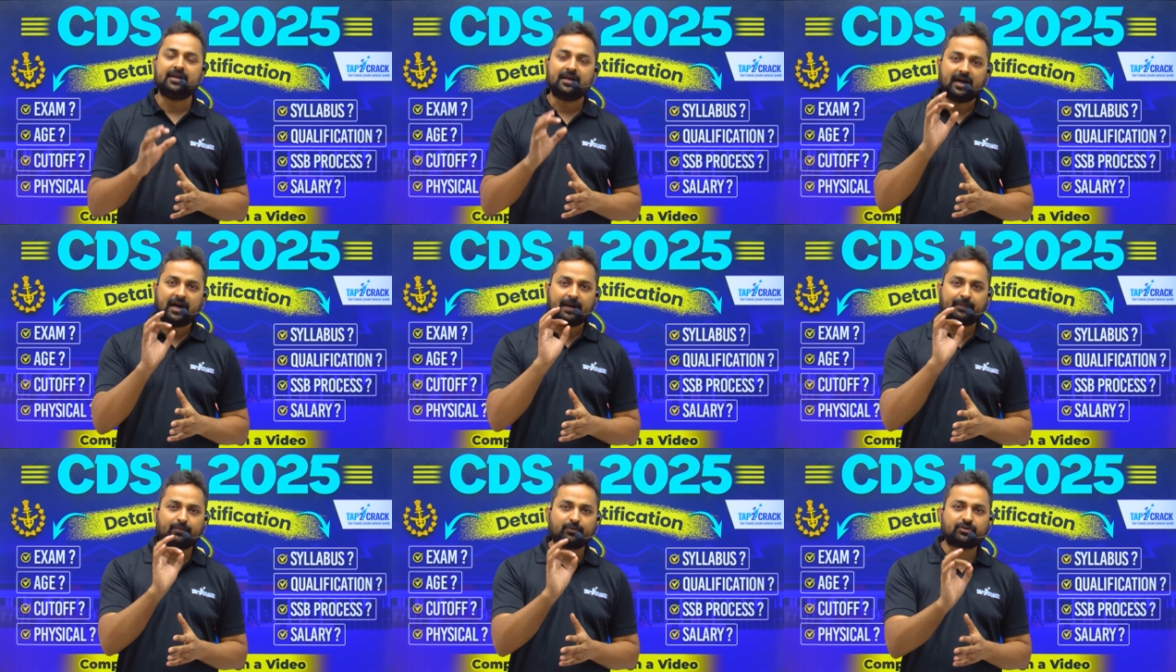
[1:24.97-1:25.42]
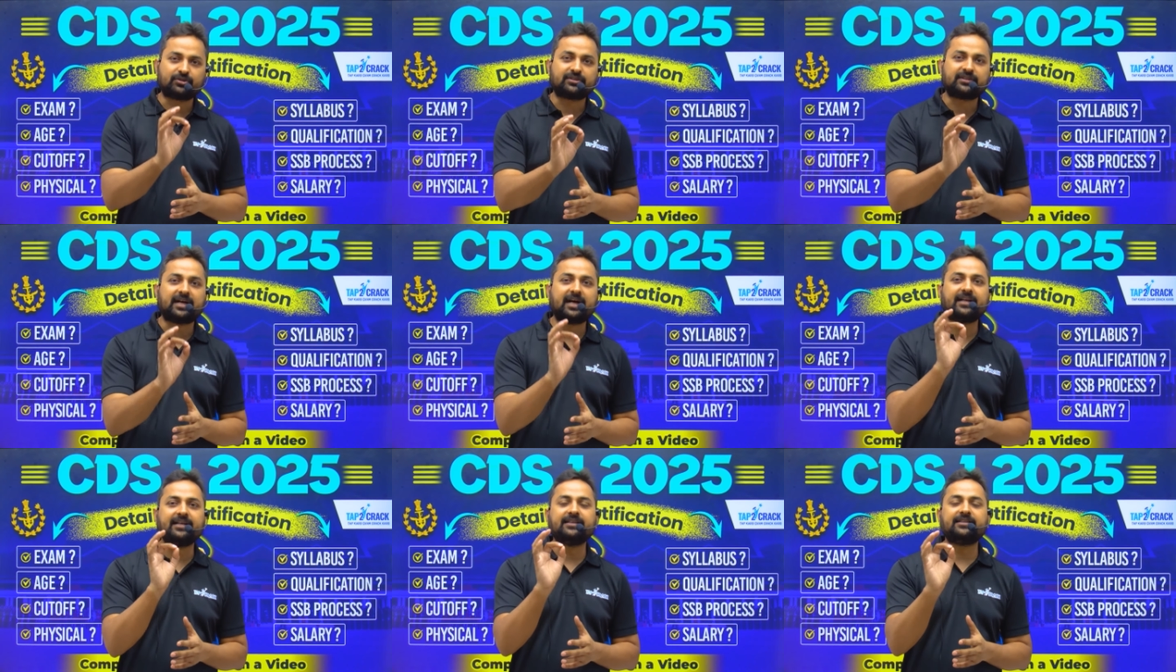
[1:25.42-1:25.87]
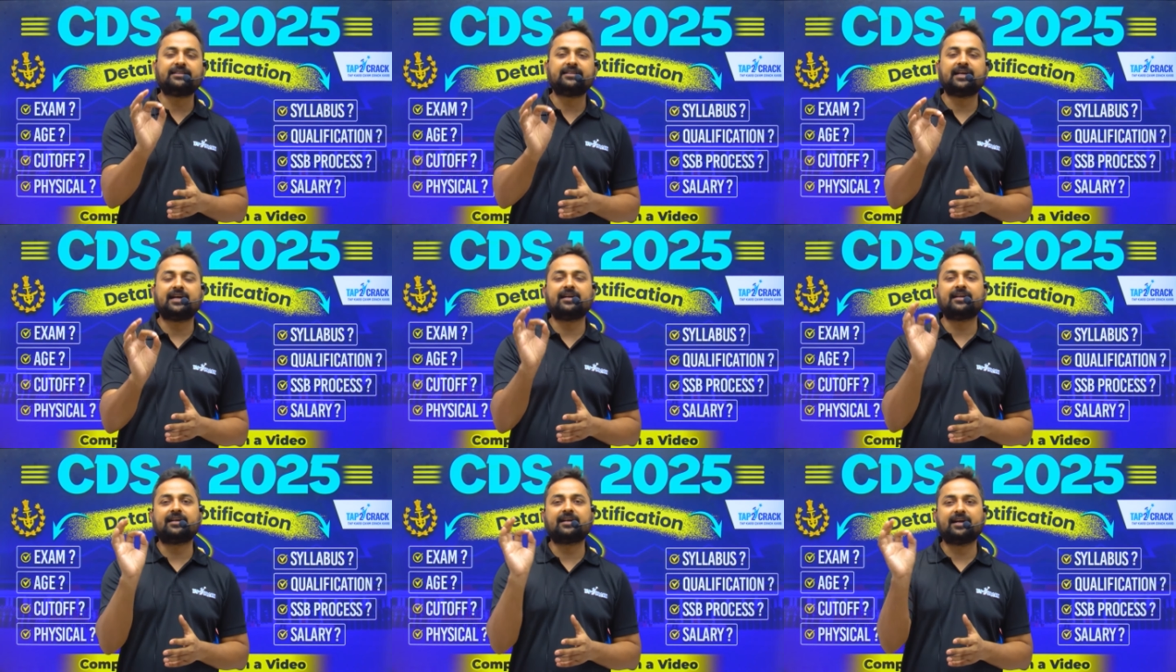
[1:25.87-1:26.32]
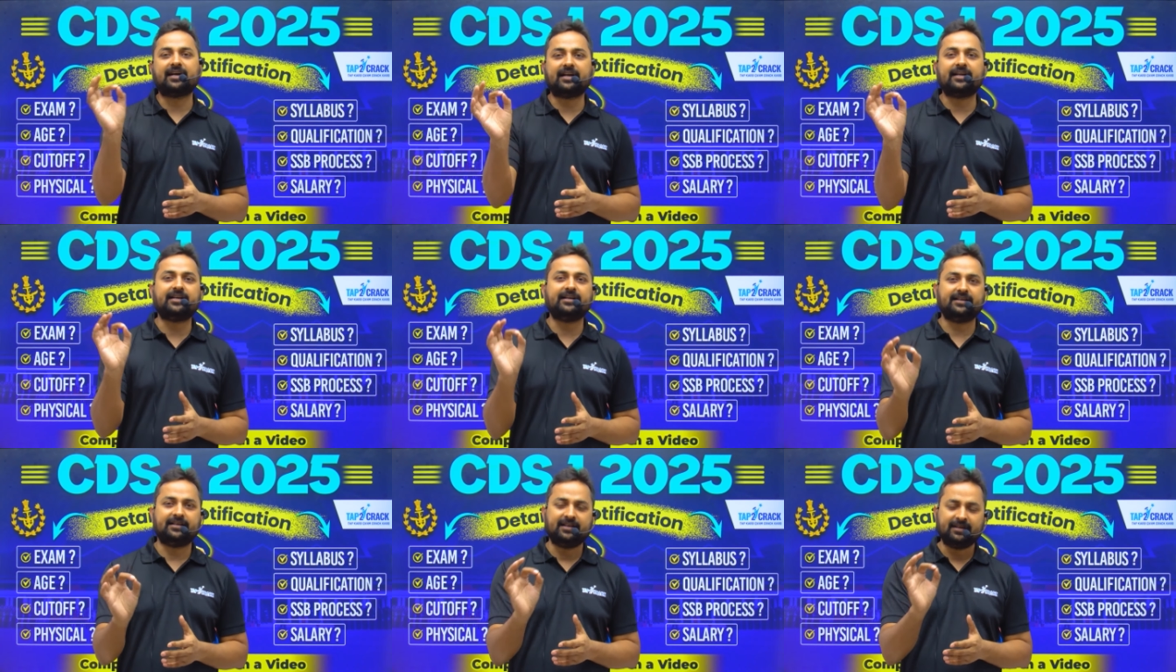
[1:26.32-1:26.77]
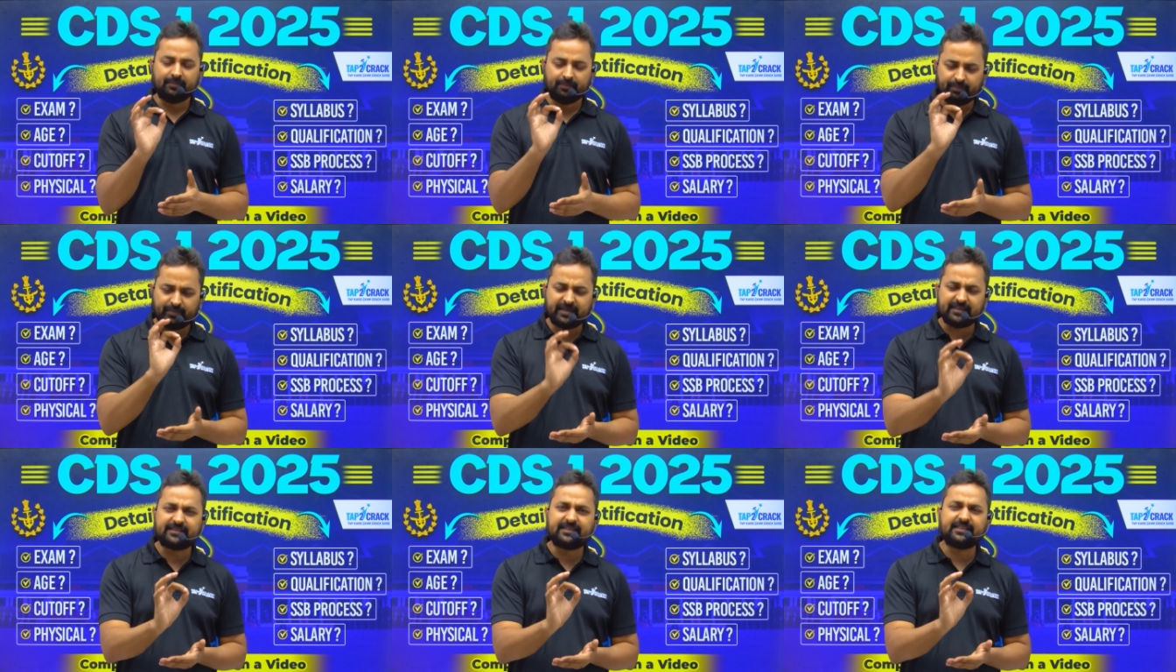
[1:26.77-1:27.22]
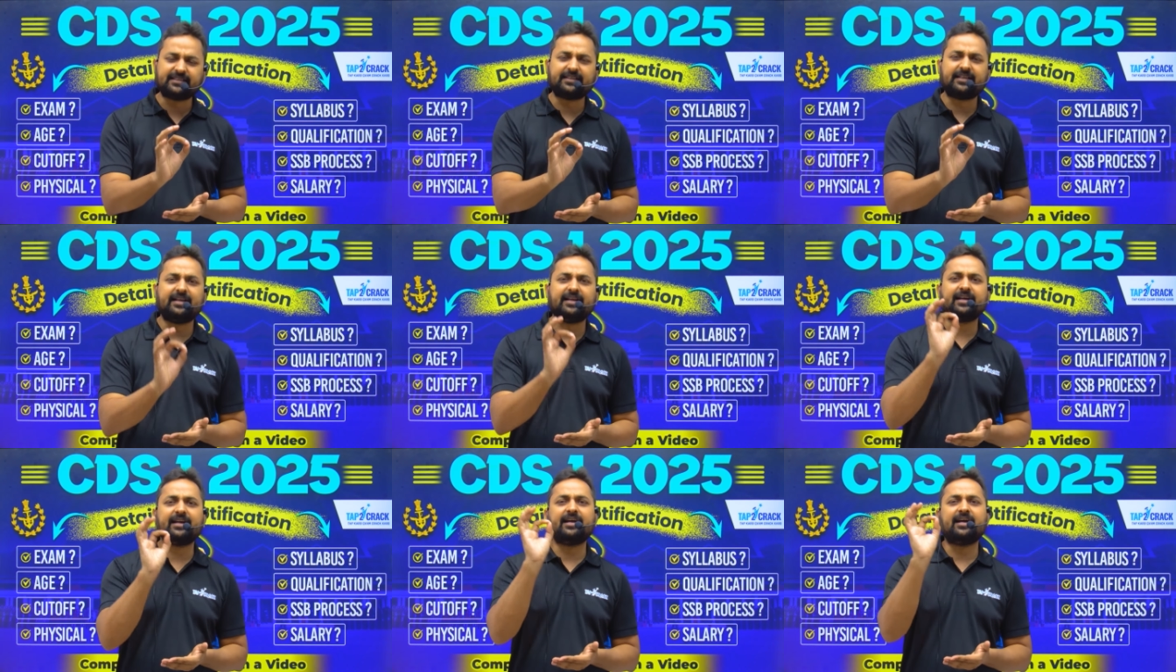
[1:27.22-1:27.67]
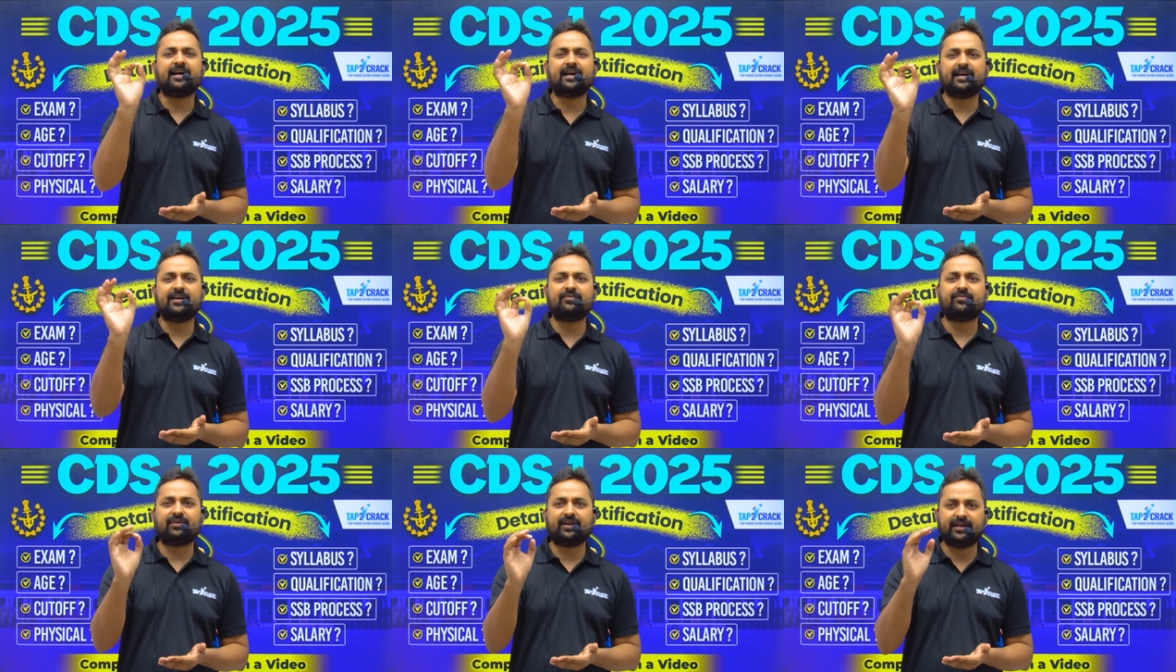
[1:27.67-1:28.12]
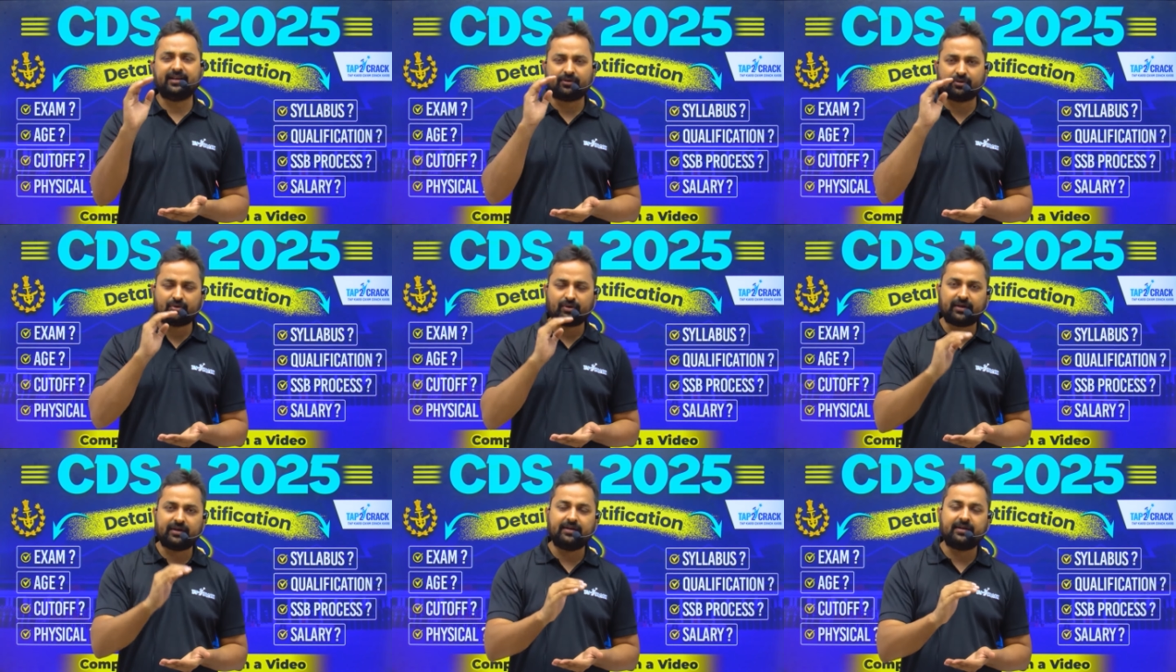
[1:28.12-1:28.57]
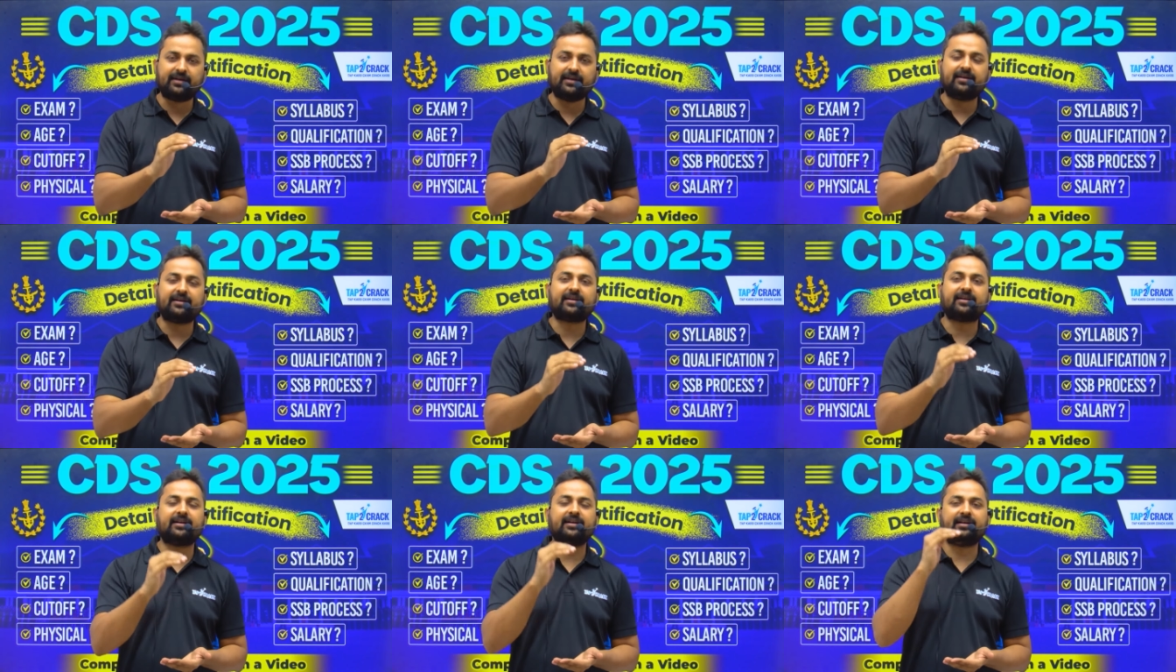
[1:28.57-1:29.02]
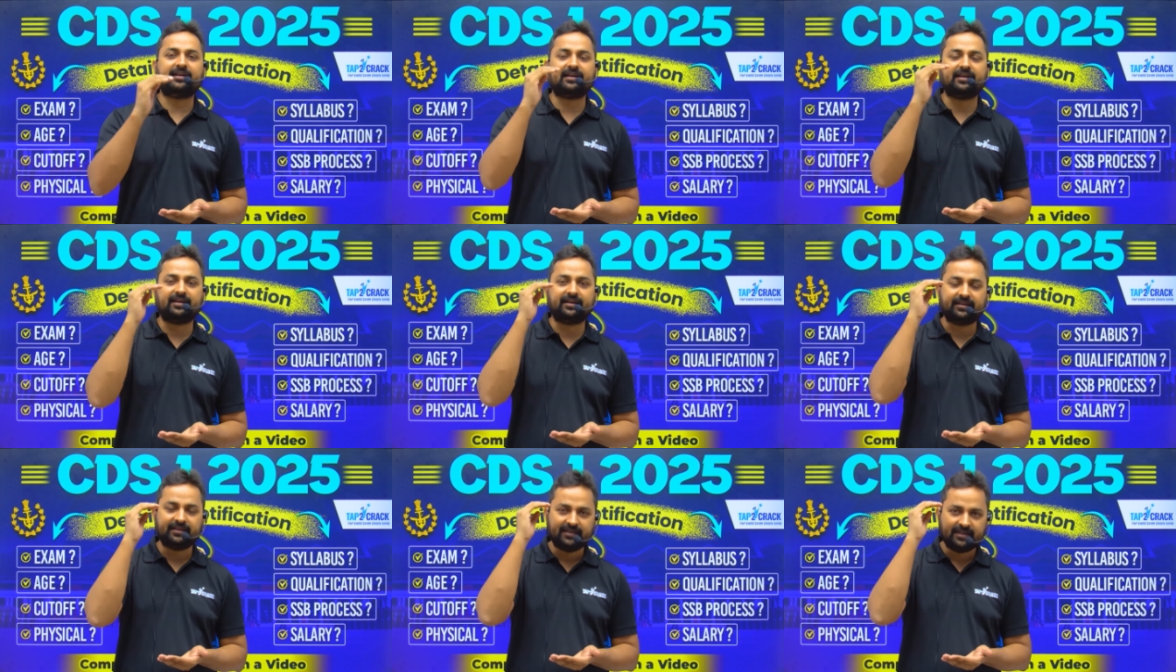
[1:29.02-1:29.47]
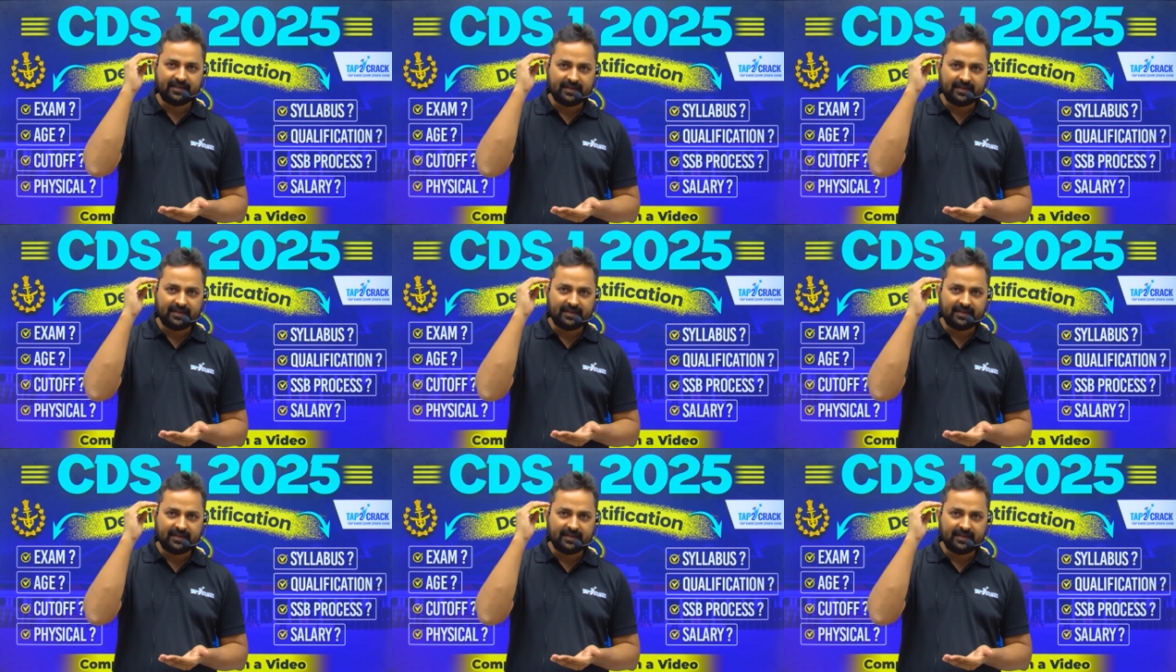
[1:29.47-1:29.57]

आपको सारी जानकारी बेसिक से लेके हाई फाई कॉन्टेंट रिलेटेड